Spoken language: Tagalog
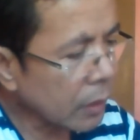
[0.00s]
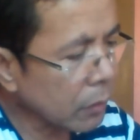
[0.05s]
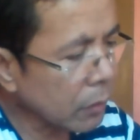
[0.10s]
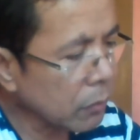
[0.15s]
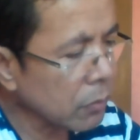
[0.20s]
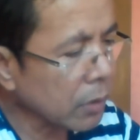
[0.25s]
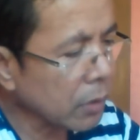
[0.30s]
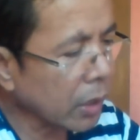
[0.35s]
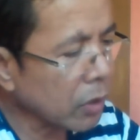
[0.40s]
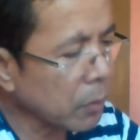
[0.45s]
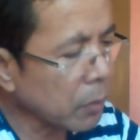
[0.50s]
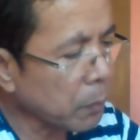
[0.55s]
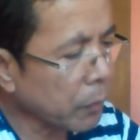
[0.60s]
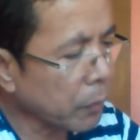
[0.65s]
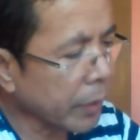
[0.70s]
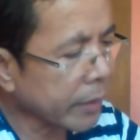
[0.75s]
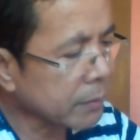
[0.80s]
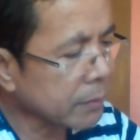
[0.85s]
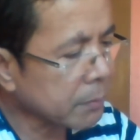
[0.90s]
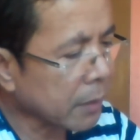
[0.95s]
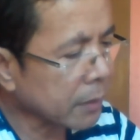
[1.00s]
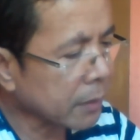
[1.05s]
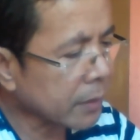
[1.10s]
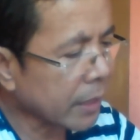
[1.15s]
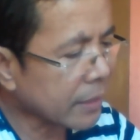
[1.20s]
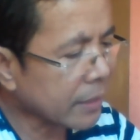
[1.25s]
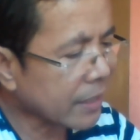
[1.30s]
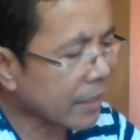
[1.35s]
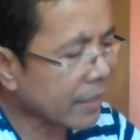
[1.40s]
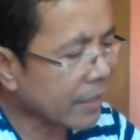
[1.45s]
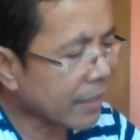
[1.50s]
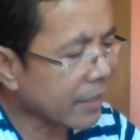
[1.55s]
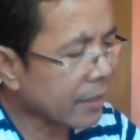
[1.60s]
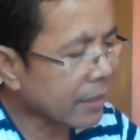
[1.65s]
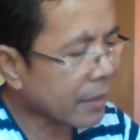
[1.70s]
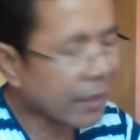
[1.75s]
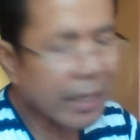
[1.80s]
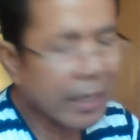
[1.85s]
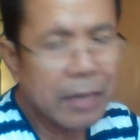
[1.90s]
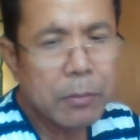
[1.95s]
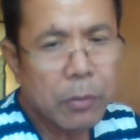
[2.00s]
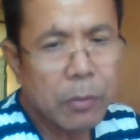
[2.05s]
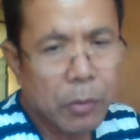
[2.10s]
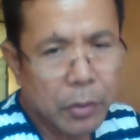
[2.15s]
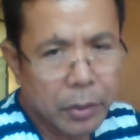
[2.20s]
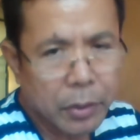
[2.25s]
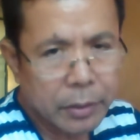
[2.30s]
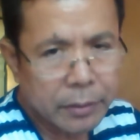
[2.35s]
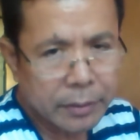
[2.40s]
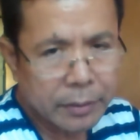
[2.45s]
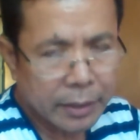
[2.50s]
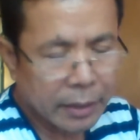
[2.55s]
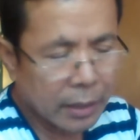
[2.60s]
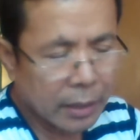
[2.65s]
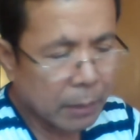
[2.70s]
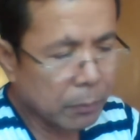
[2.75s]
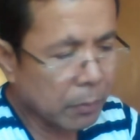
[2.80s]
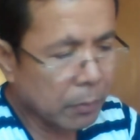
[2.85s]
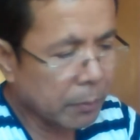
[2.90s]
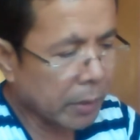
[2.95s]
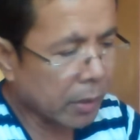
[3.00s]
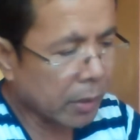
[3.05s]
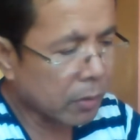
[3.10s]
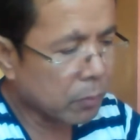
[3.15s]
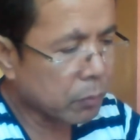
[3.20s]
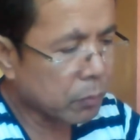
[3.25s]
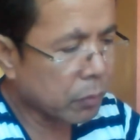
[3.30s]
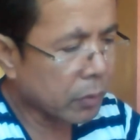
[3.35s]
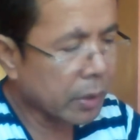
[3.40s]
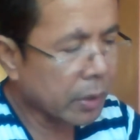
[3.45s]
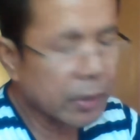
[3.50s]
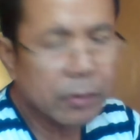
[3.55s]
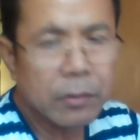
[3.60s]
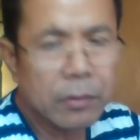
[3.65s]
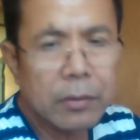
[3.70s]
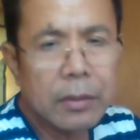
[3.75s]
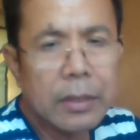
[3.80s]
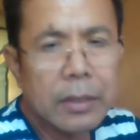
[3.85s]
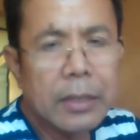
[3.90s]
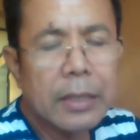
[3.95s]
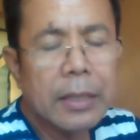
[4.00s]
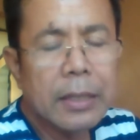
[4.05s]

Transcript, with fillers: kung kayo po is magde-direct labor, kailangan po meron po kayong